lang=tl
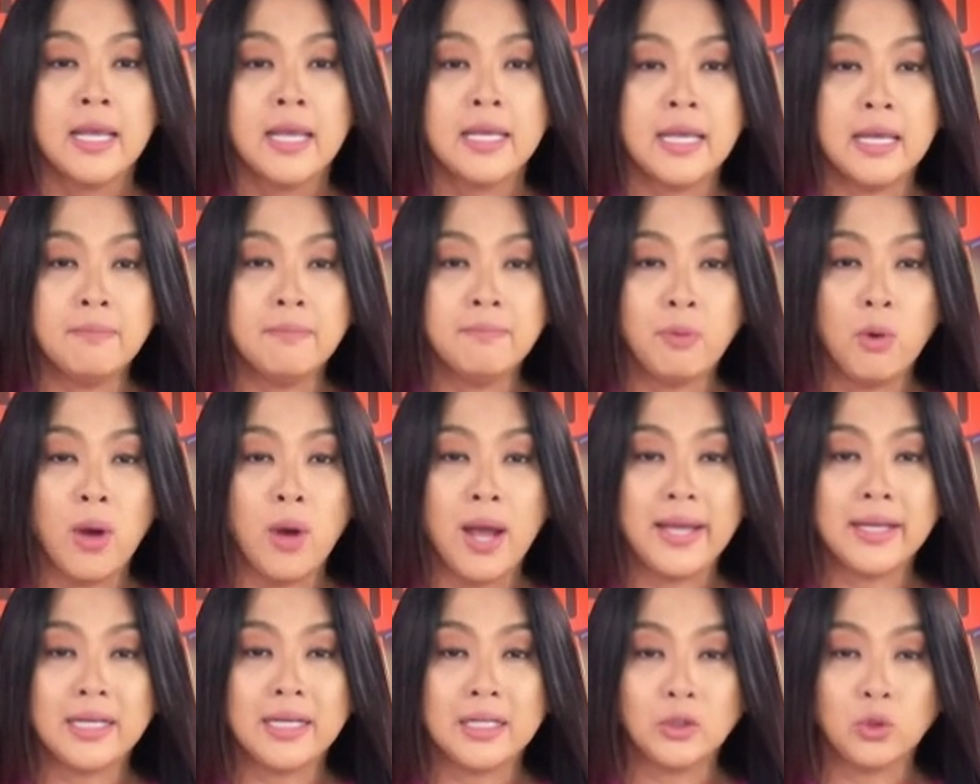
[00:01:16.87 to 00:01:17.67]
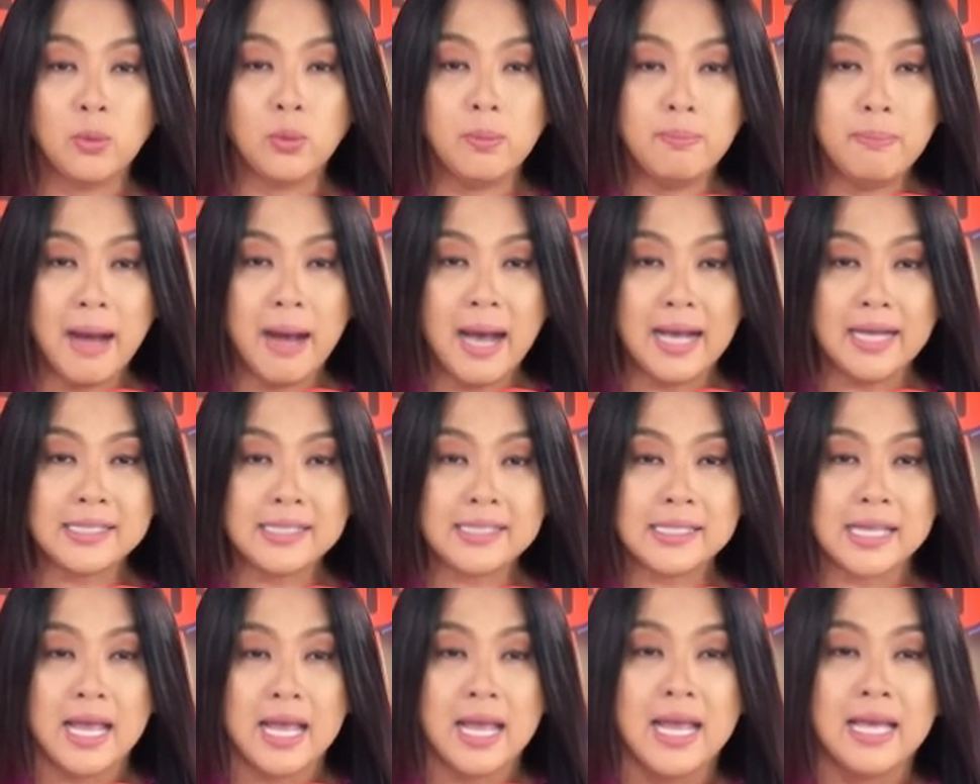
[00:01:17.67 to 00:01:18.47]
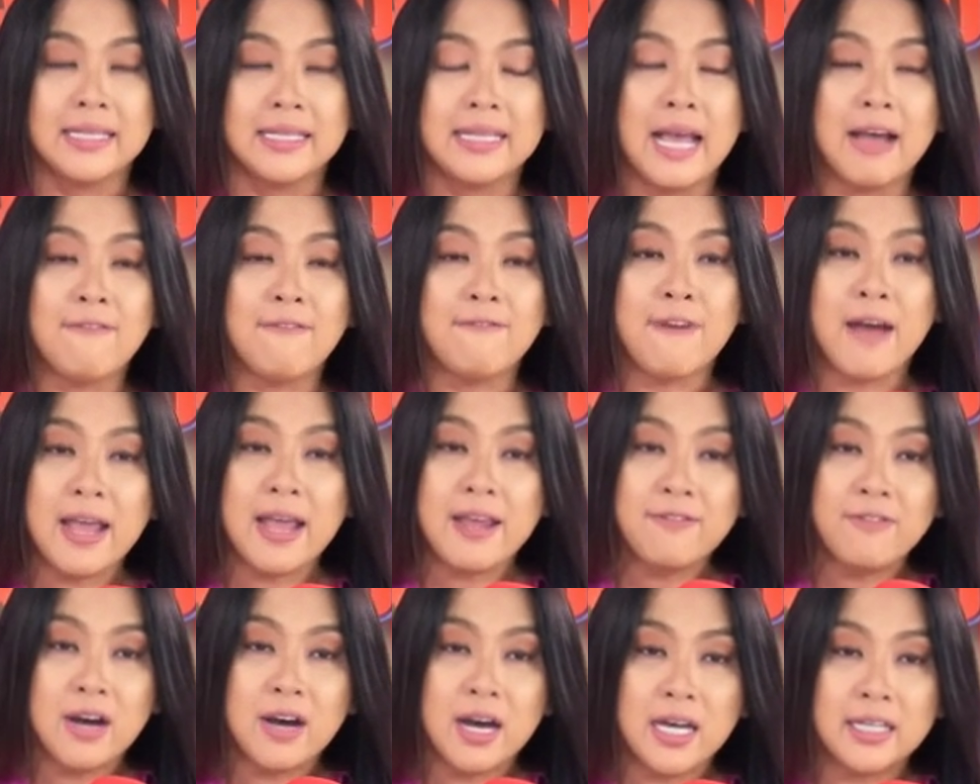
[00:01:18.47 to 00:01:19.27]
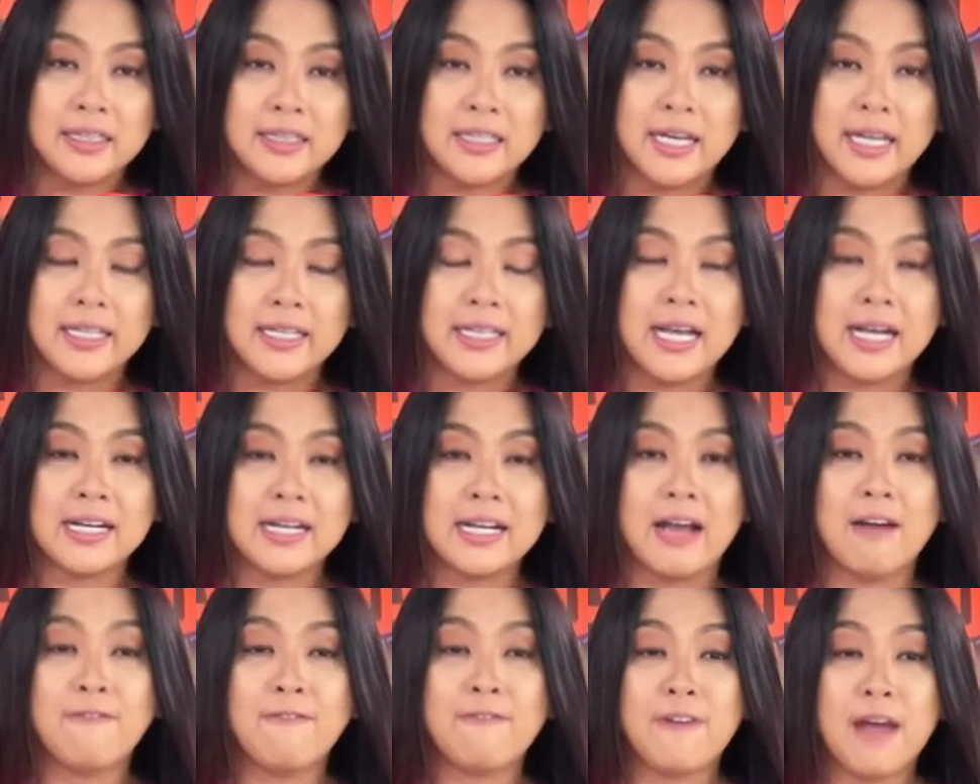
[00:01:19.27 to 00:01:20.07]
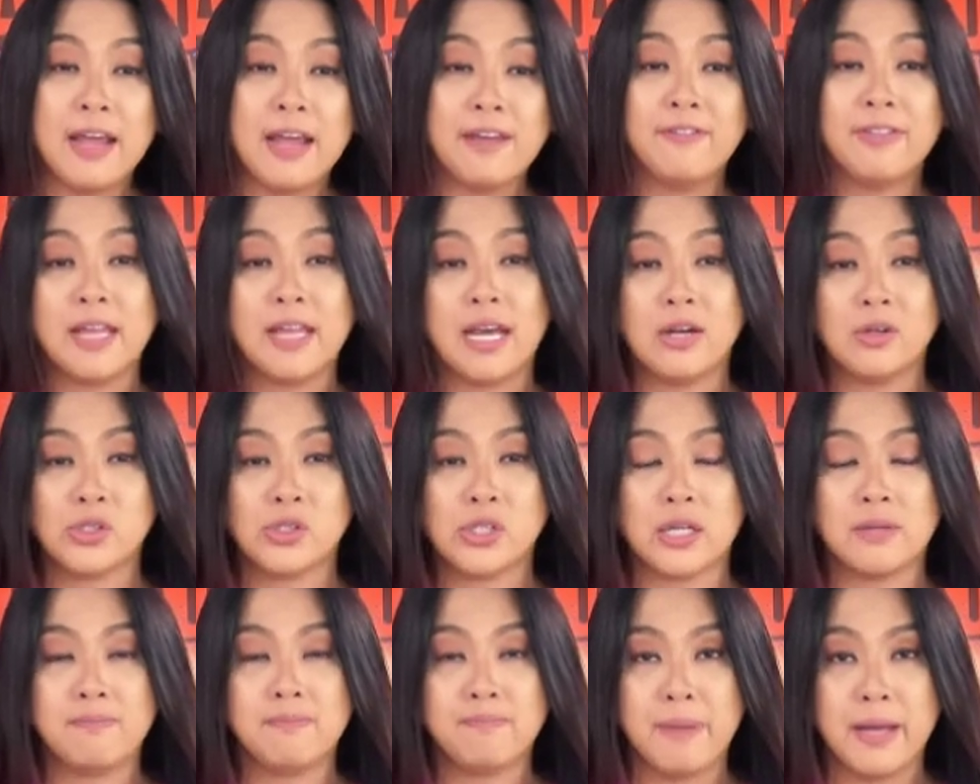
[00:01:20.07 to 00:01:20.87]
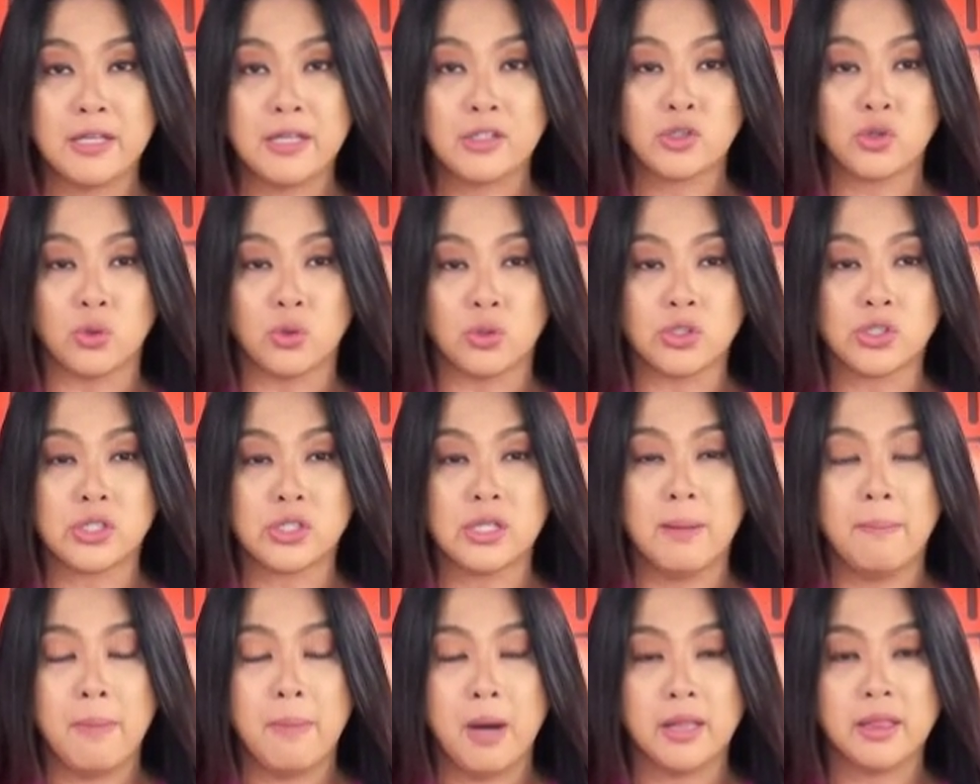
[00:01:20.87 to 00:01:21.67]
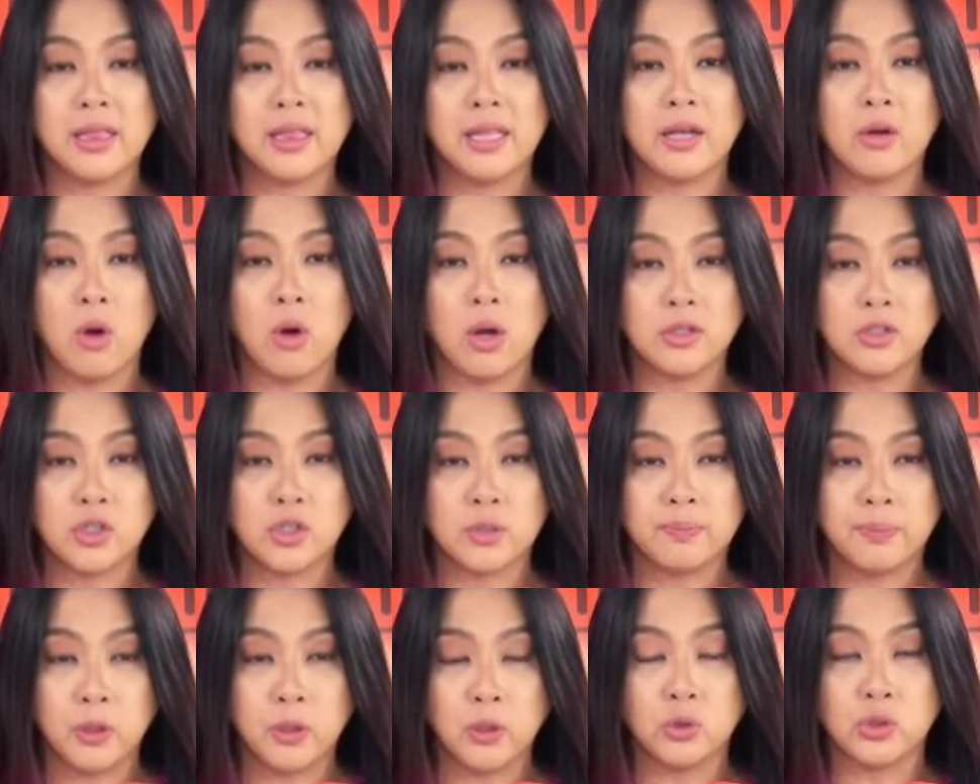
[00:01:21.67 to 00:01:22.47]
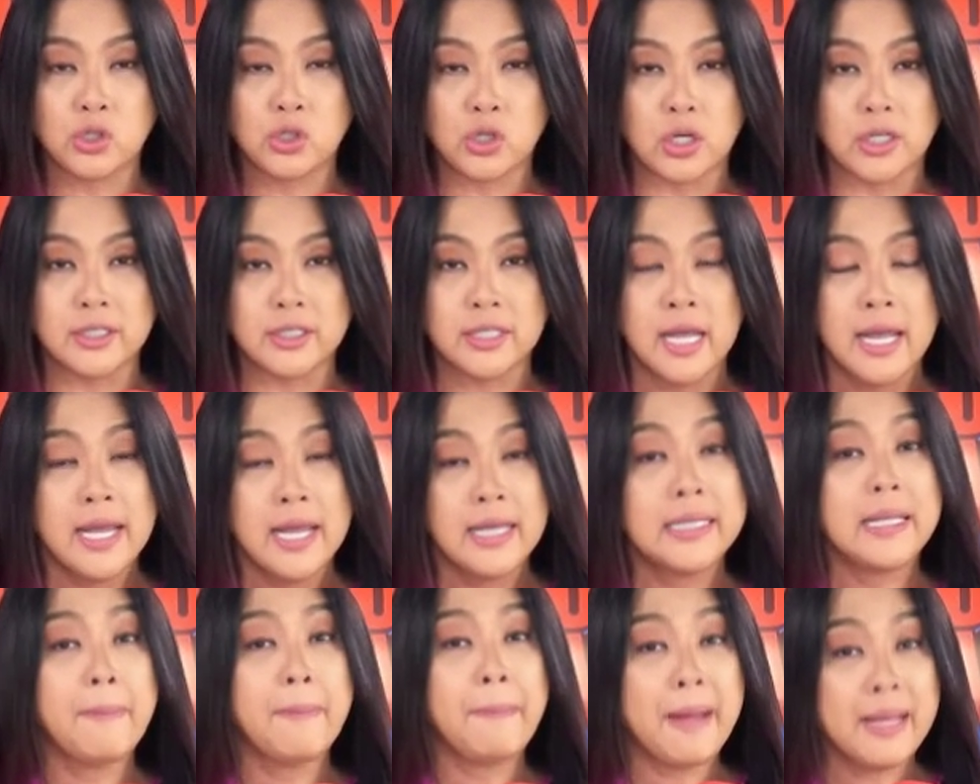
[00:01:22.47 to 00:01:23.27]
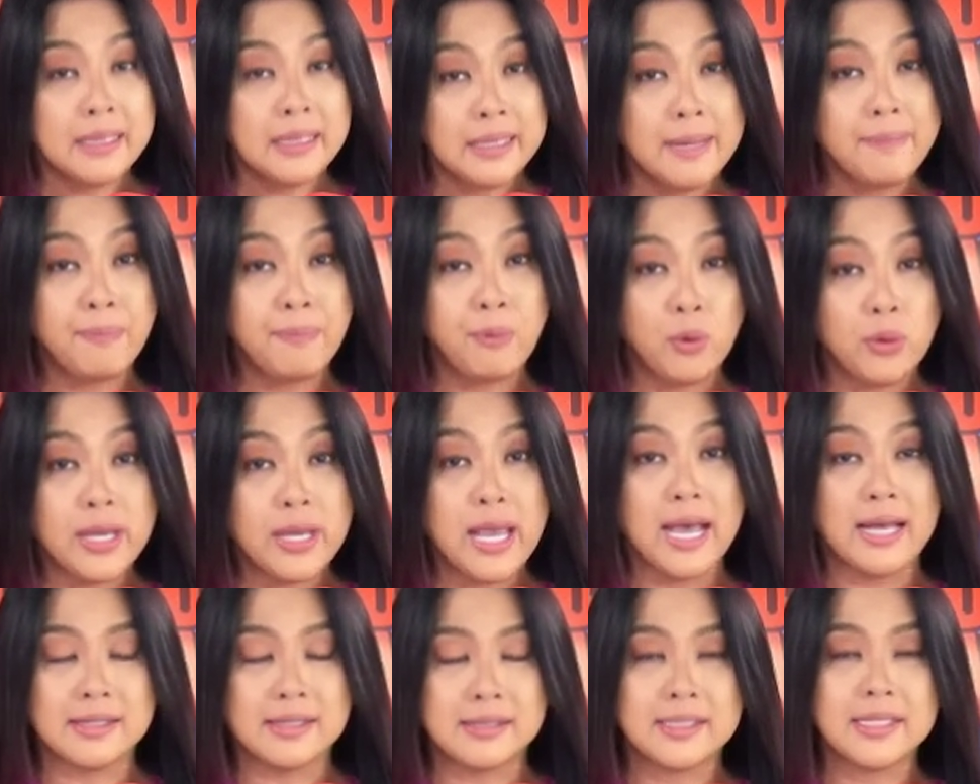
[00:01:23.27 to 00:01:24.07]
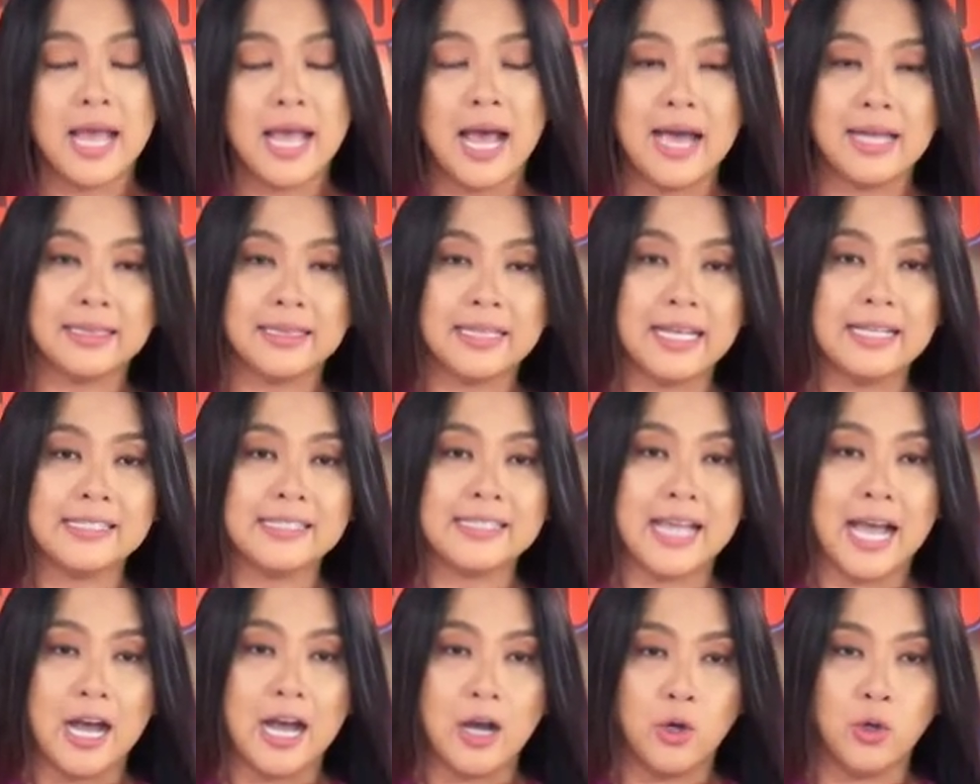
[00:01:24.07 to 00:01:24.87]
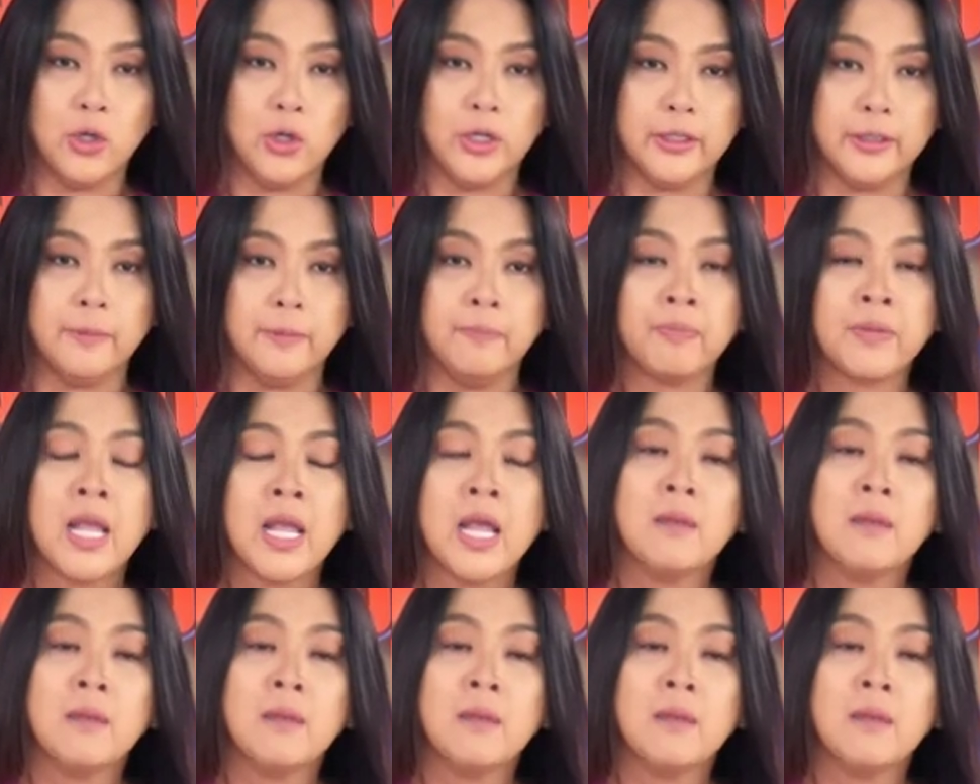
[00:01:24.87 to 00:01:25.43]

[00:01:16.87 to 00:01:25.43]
Yan po ay katumbas ng 500 hanggang 5,000 pesos na monthly contribution. Depende po yan sa ating sahod.